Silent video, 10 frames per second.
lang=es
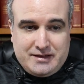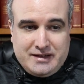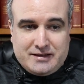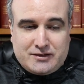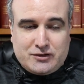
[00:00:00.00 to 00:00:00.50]

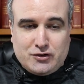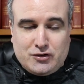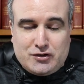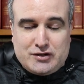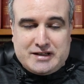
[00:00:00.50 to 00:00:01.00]

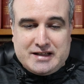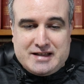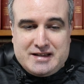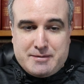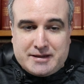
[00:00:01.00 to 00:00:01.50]
Esto
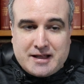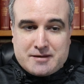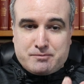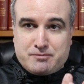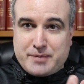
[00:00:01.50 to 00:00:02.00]
de
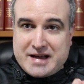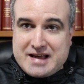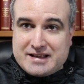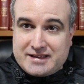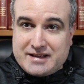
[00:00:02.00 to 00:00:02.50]
libertad
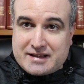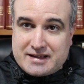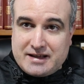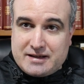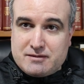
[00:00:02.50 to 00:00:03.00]
para
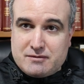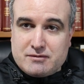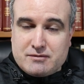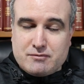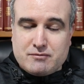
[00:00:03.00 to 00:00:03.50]
hacer qué,
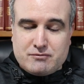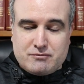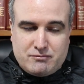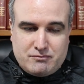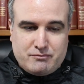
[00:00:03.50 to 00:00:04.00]

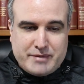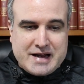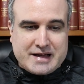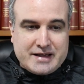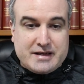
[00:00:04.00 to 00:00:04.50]

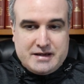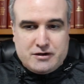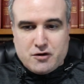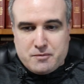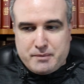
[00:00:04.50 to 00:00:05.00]
para qué y
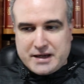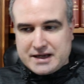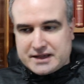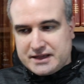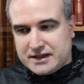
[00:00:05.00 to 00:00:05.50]
no
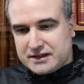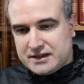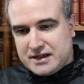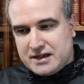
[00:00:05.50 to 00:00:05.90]
para quién,